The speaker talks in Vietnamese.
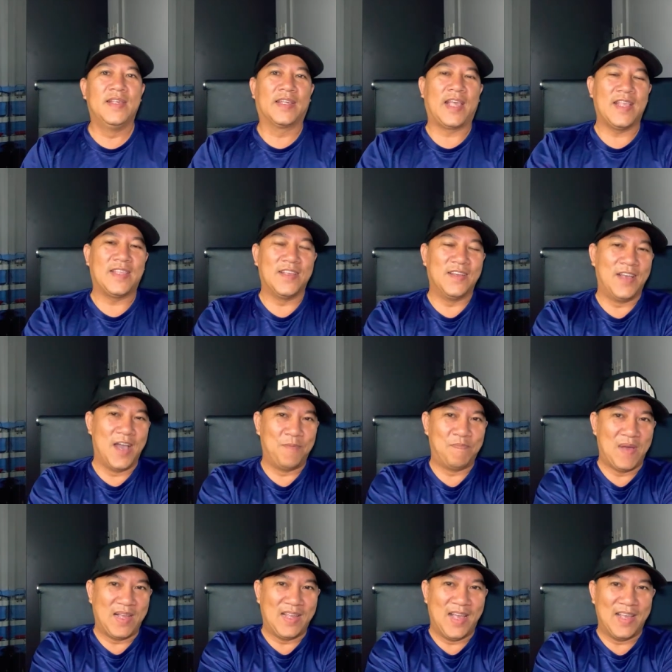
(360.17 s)
cái trường hợp
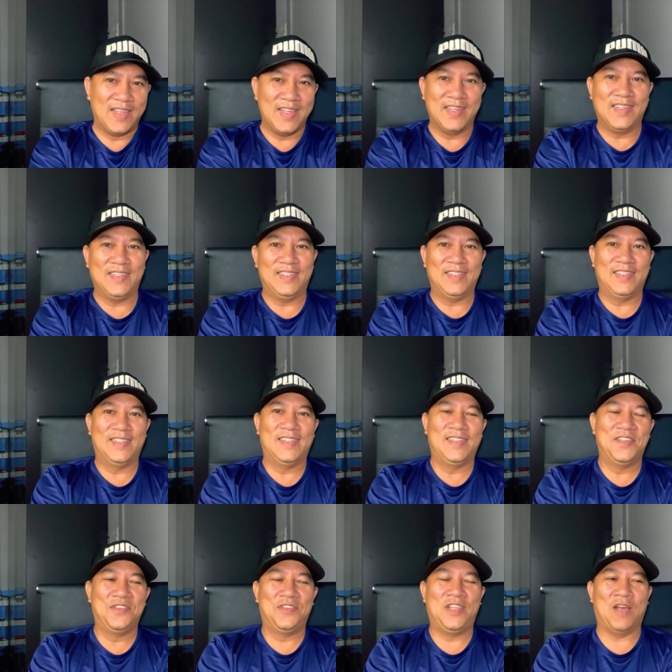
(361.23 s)
bất ngờ nhất
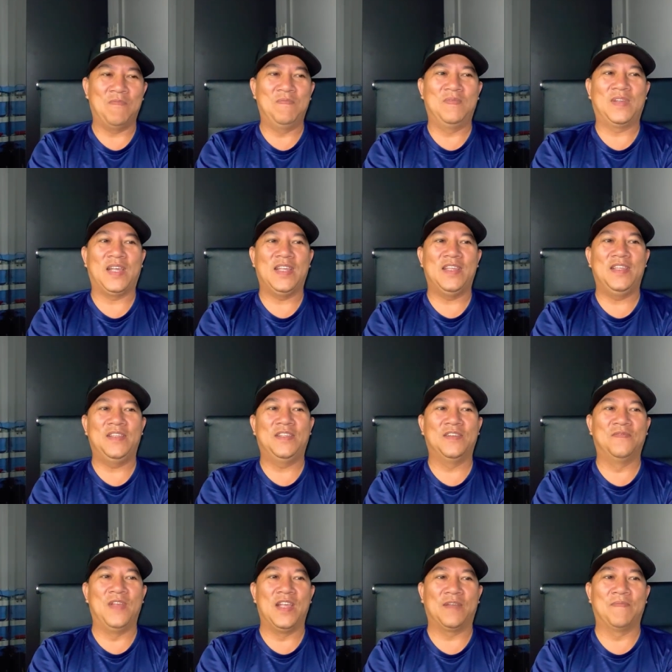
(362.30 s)
trong cái
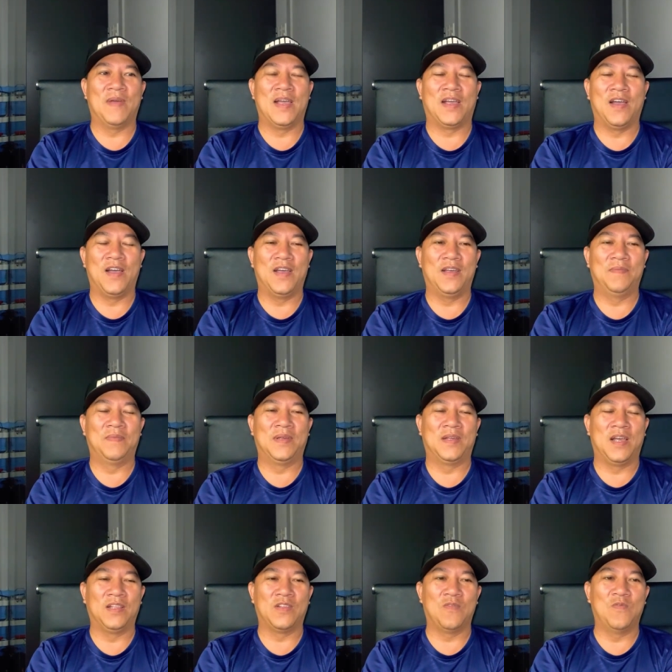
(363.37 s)
sự việc mà khởi,
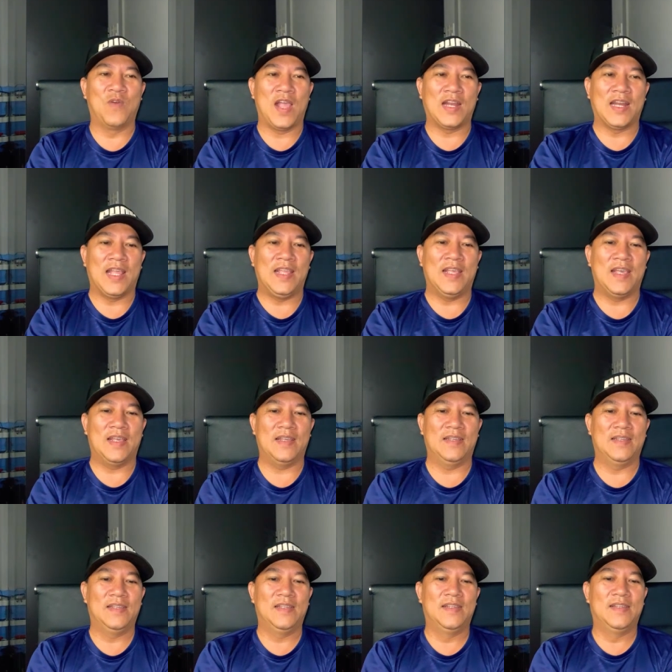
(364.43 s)
khởi tố vụ án này á
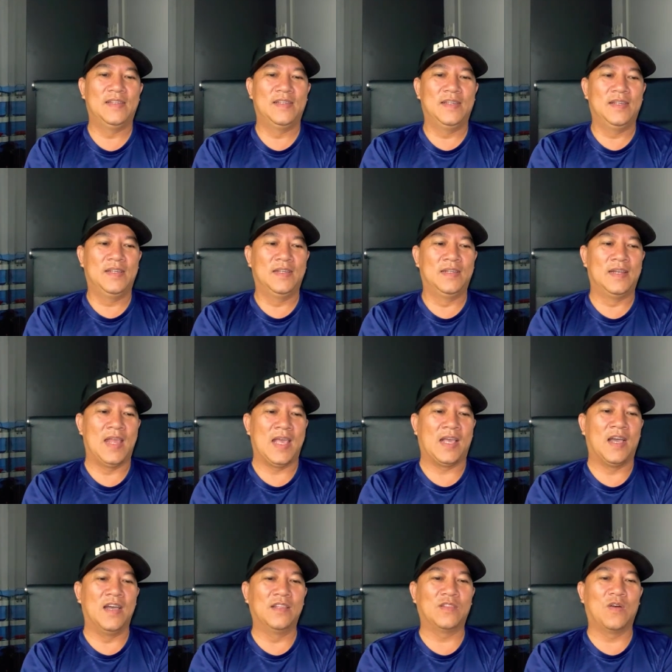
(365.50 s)
là
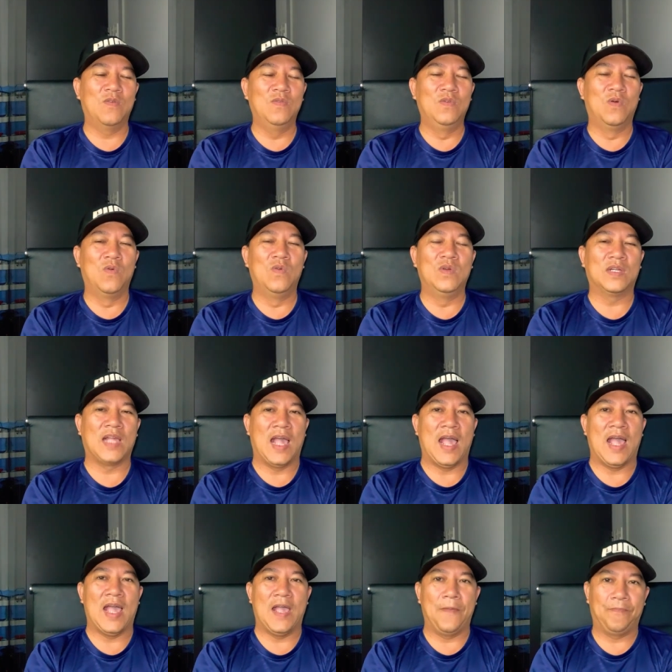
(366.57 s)
khởi tố luôn
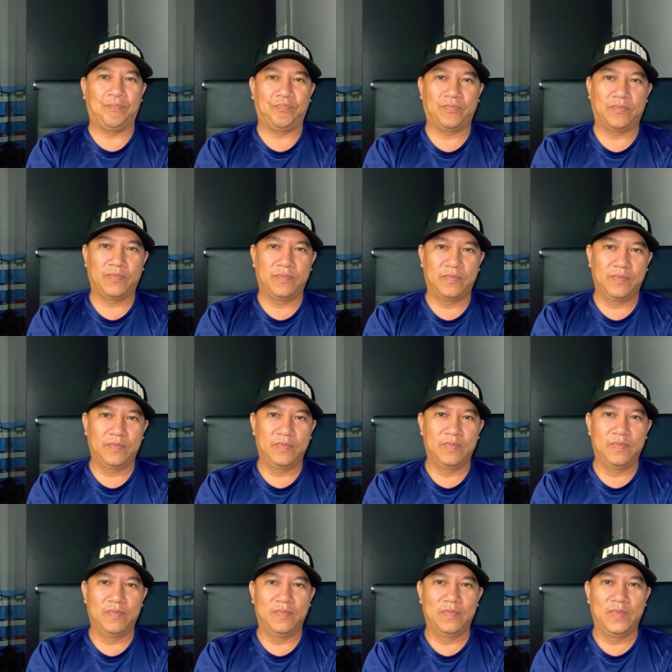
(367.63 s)
cả
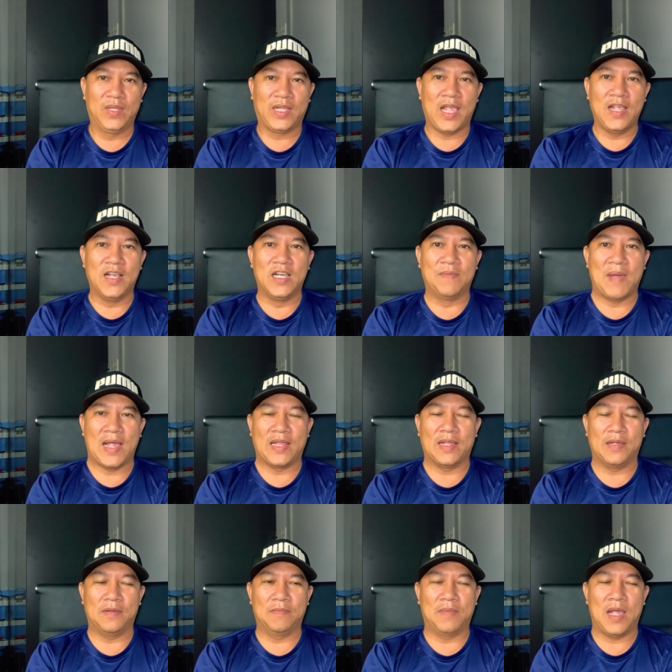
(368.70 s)
cái người bán
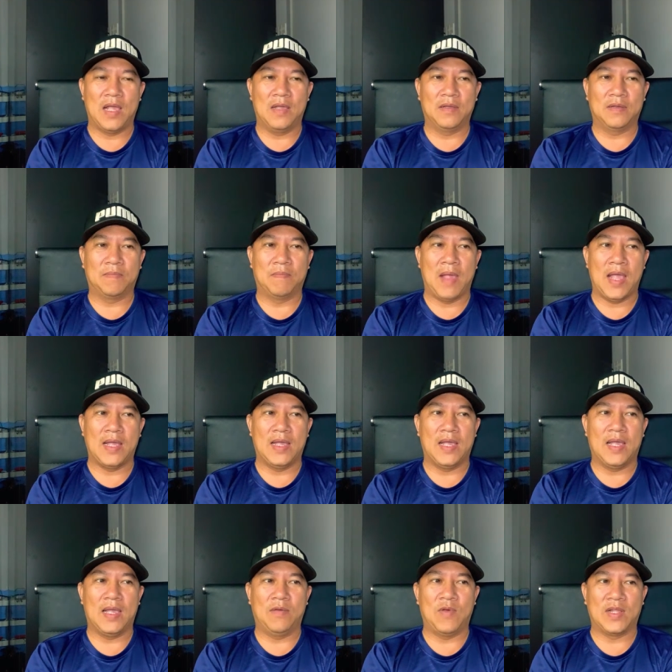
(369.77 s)
à, bán
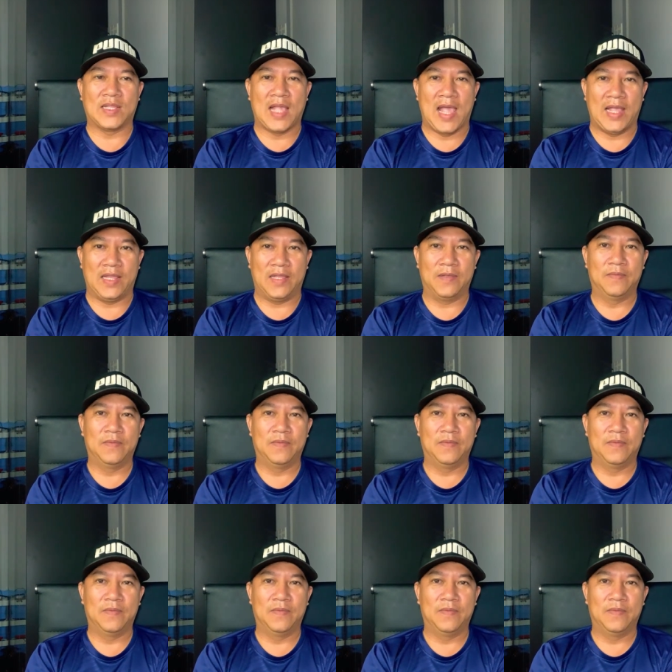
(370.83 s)
à, quan tài